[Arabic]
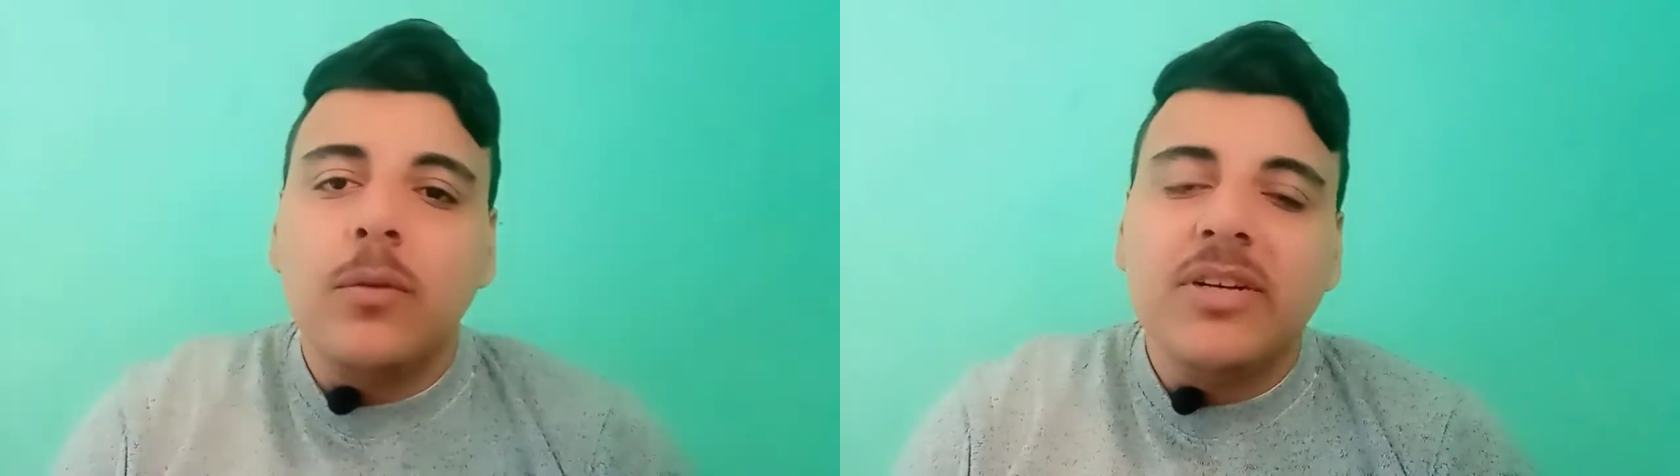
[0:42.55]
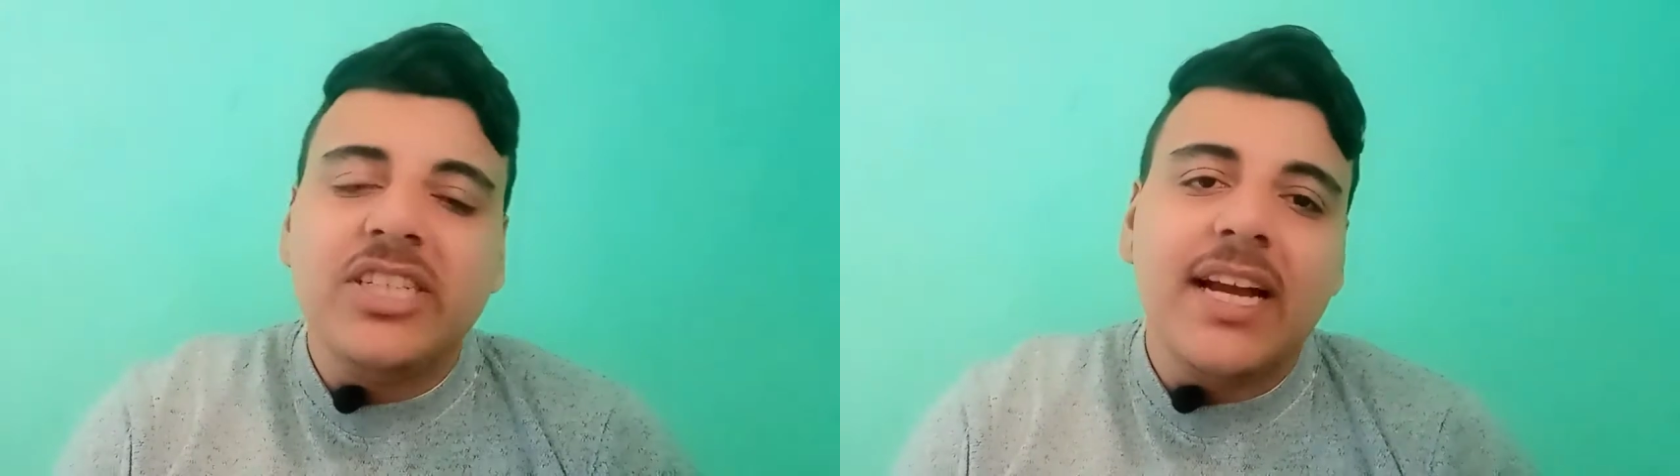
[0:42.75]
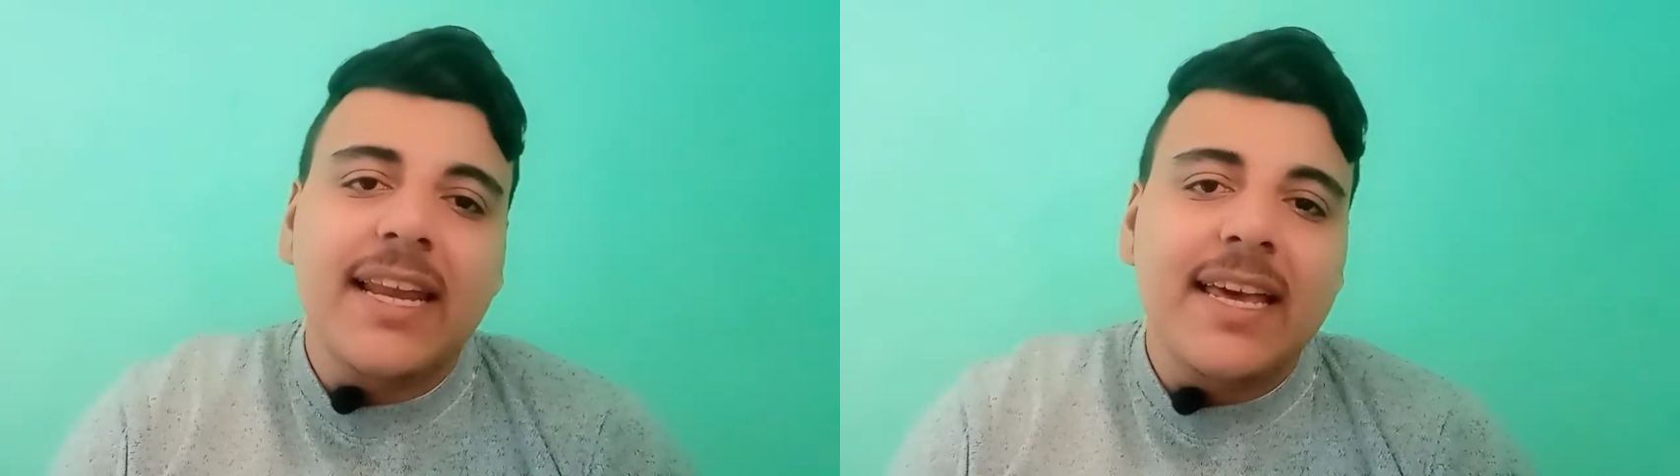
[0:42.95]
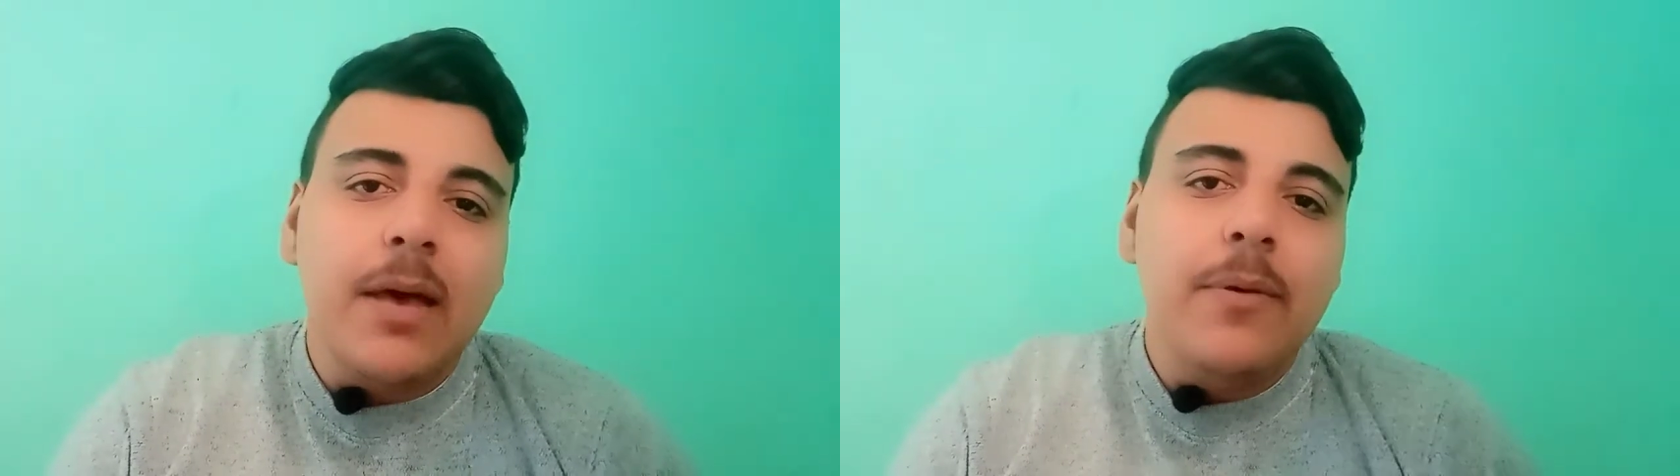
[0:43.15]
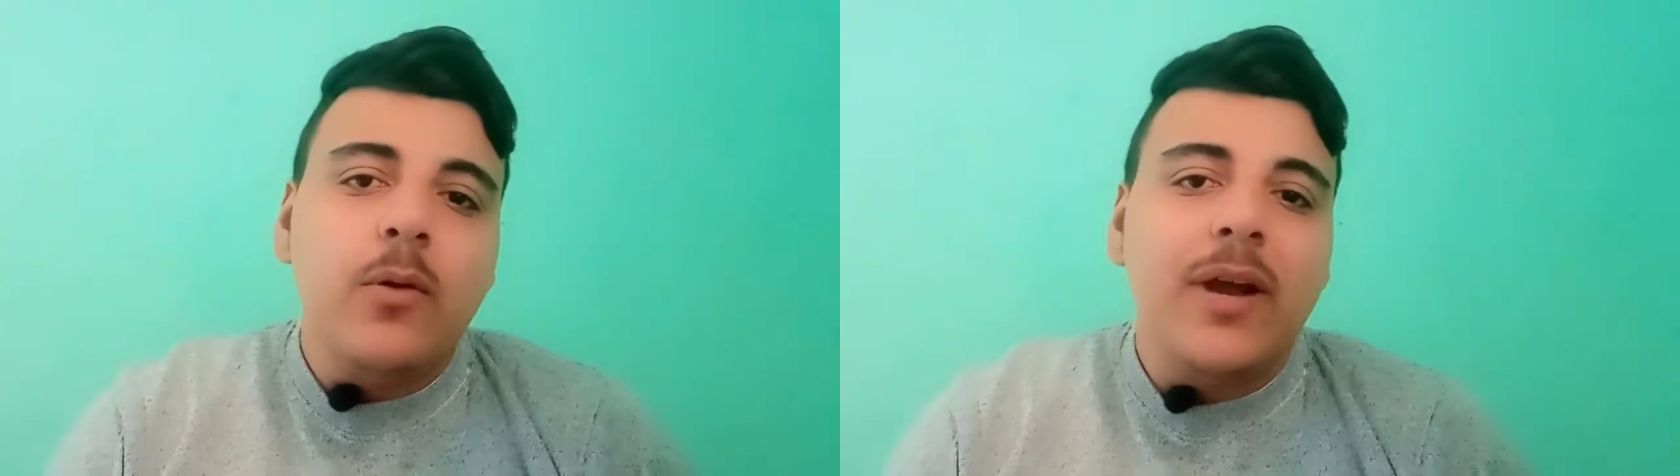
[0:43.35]
وبشكل
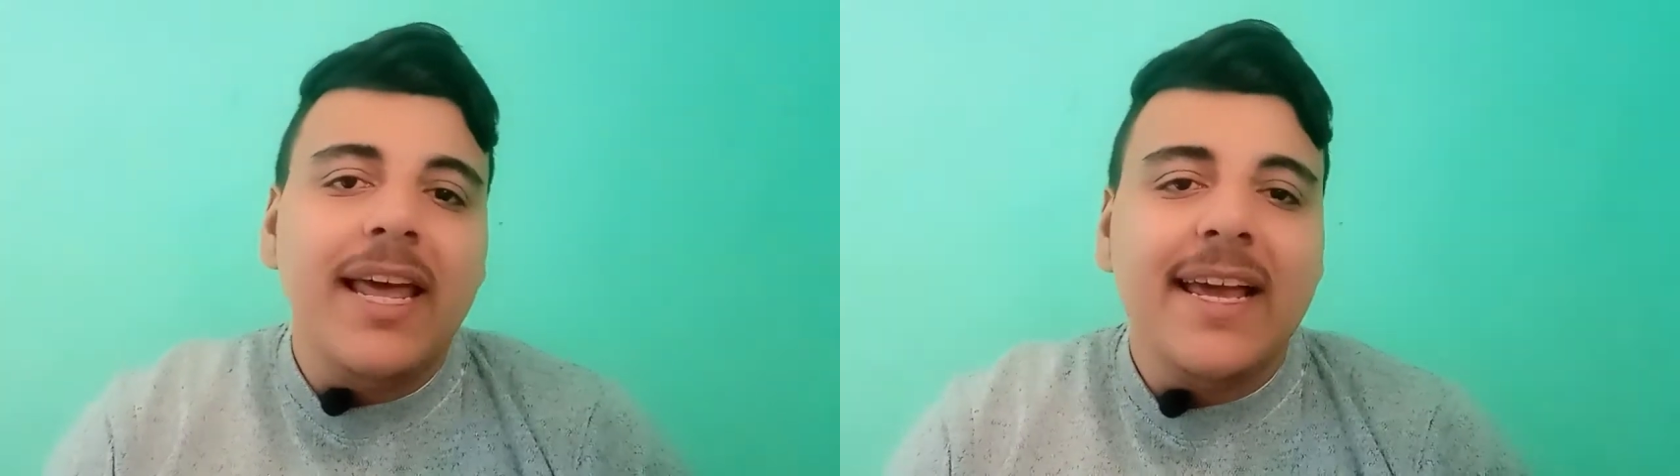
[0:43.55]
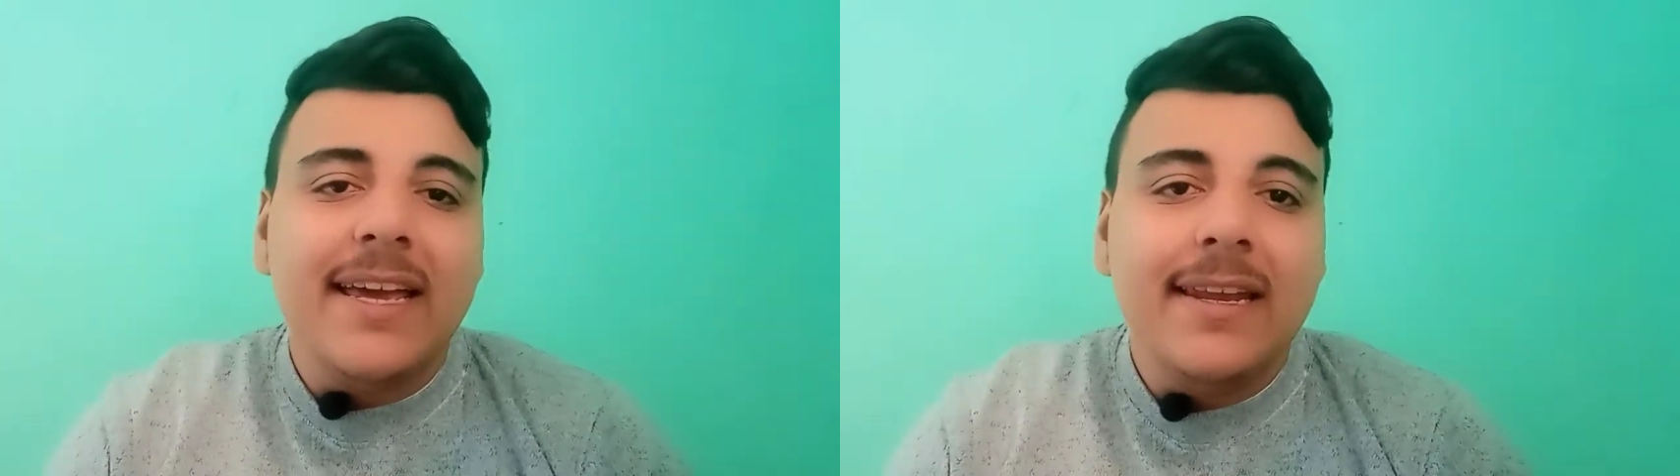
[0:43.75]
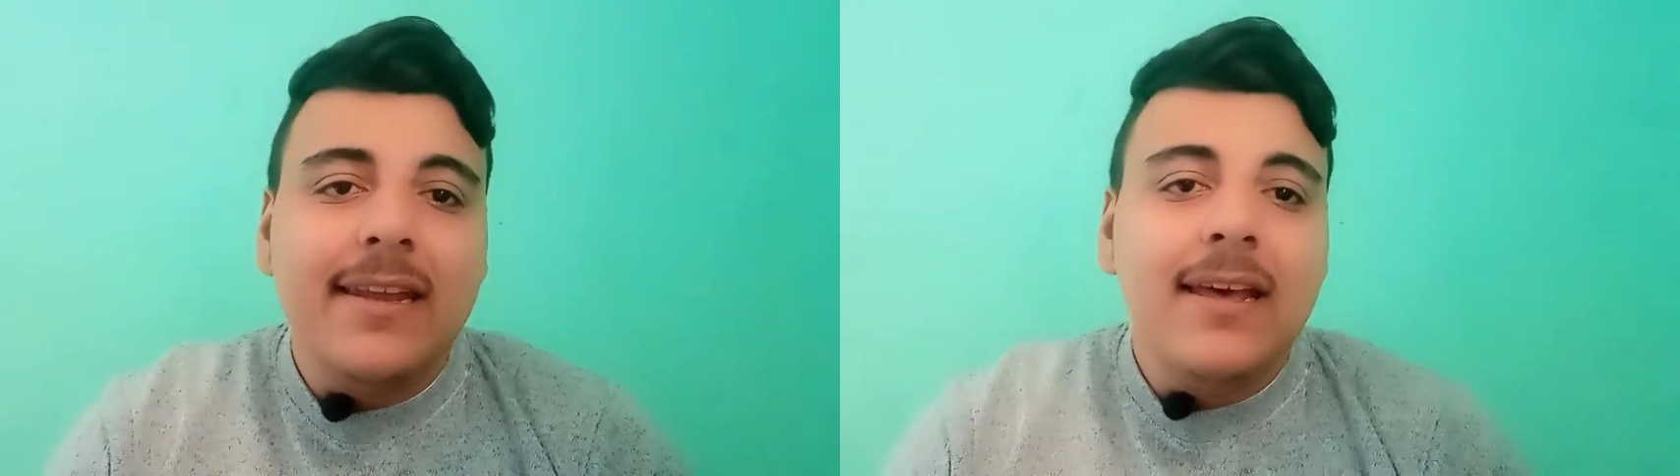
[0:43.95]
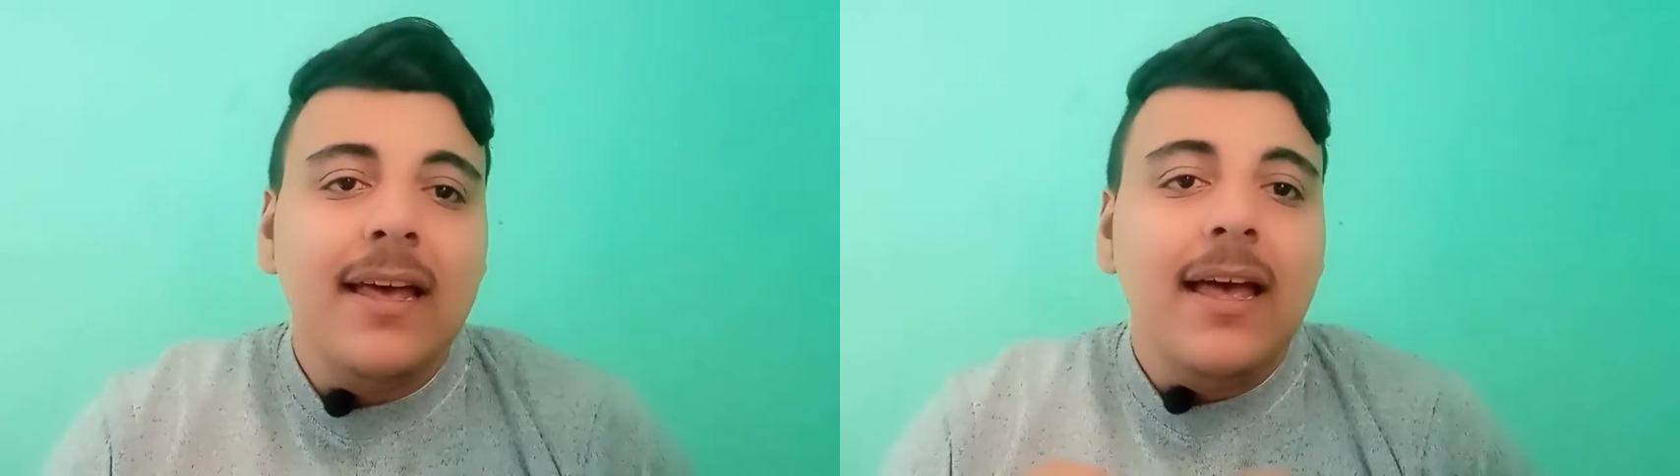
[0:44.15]
كبير ولكن